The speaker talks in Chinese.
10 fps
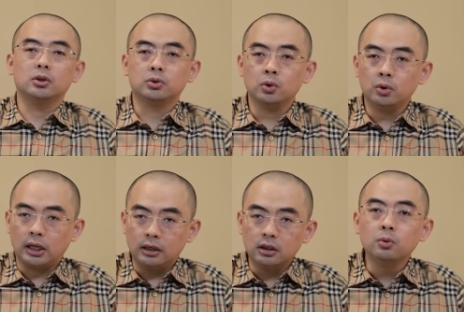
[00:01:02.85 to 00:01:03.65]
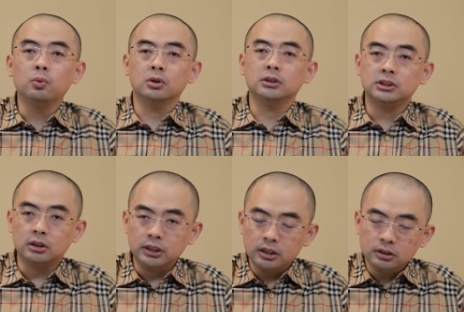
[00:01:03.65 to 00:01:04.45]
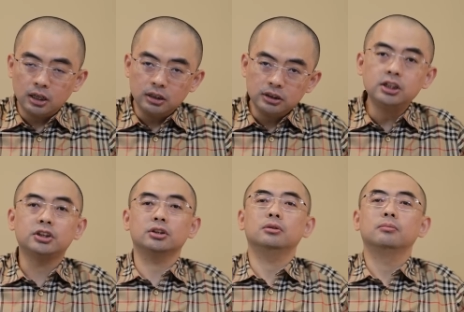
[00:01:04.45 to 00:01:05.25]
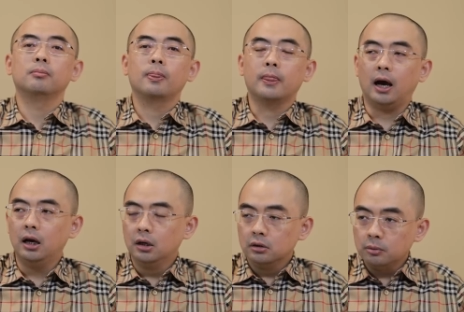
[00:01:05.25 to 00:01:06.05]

有头有眼的人物，要介绍这些人的认识，啊。